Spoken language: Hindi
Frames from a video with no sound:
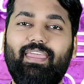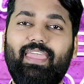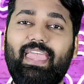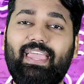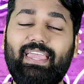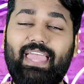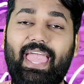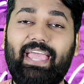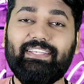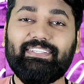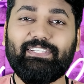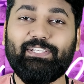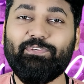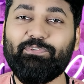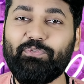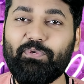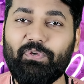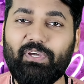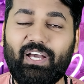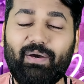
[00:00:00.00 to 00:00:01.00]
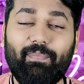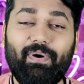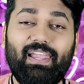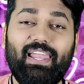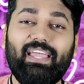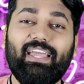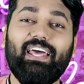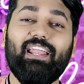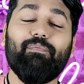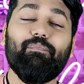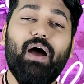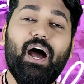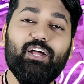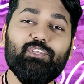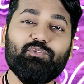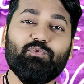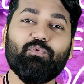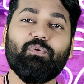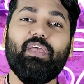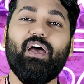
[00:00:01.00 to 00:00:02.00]
एक एक्सक्लूसिव खबर लेकर हम आ
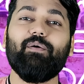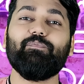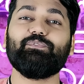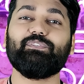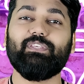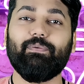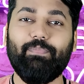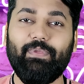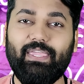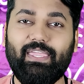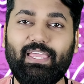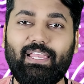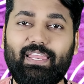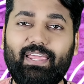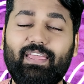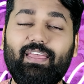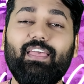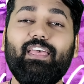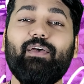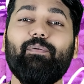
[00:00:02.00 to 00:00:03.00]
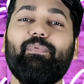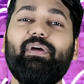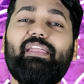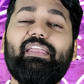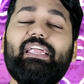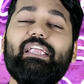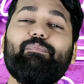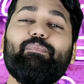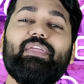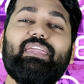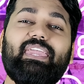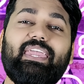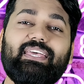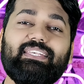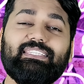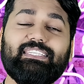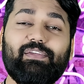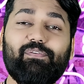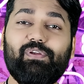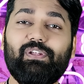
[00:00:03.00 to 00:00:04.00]
चुके हैं आप सभी के लिए वह के
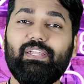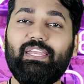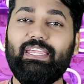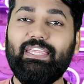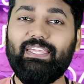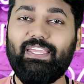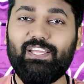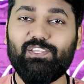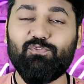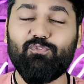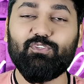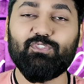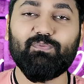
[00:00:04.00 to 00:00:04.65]
सेवेंटी ये जो